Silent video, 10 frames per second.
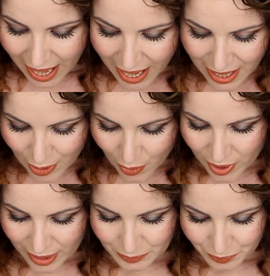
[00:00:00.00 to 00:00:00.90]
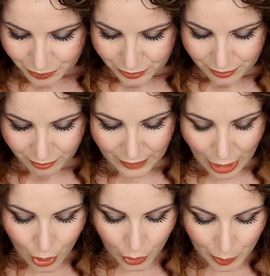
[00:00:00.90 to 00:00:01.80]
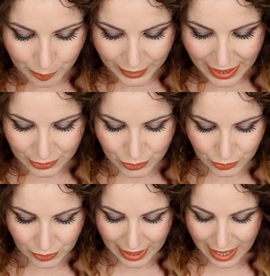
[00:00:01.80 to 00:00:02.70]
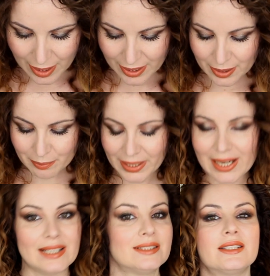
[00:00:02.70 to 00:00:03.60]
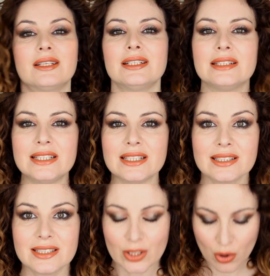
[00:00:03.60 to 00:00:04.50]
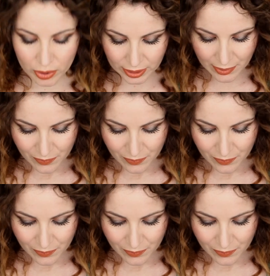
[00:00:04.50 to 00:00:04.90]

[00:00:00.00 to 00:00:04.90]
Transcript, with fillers: Allora, ho comprato la eh, bralette di Dior